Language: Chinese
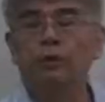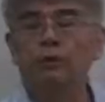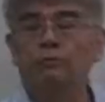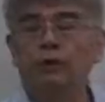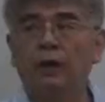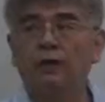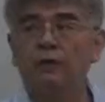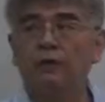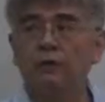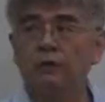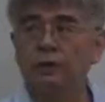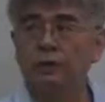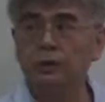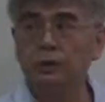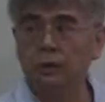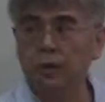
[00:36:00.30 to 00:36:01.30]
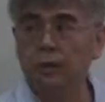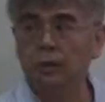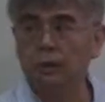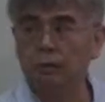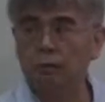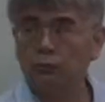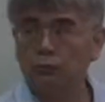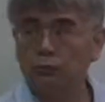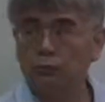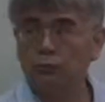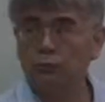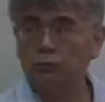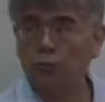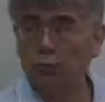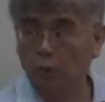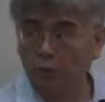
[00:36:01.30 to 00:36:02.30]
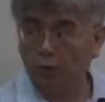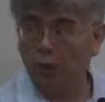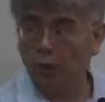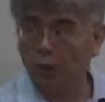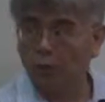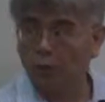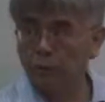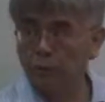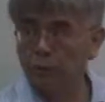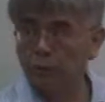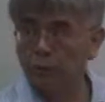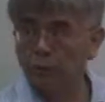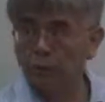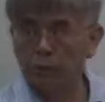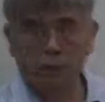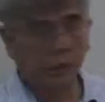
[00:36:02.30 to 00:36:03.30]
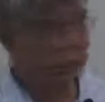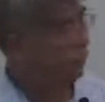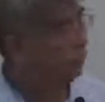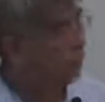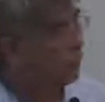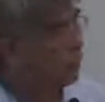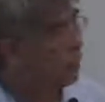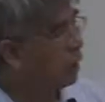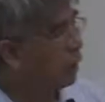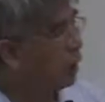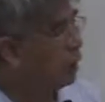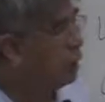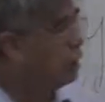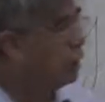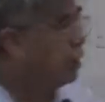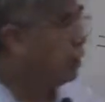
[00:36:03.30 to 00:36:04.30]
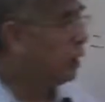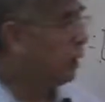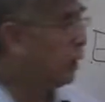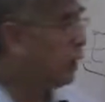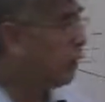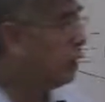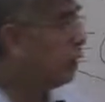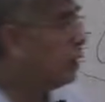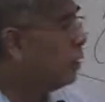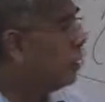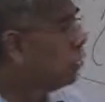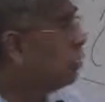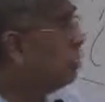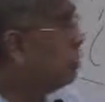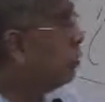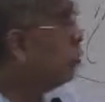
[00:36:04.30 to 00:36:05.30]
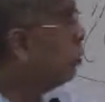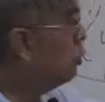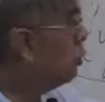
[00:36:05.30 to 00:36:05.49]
可以发现我们身体健康与否，同样的道理。OK，啊，所以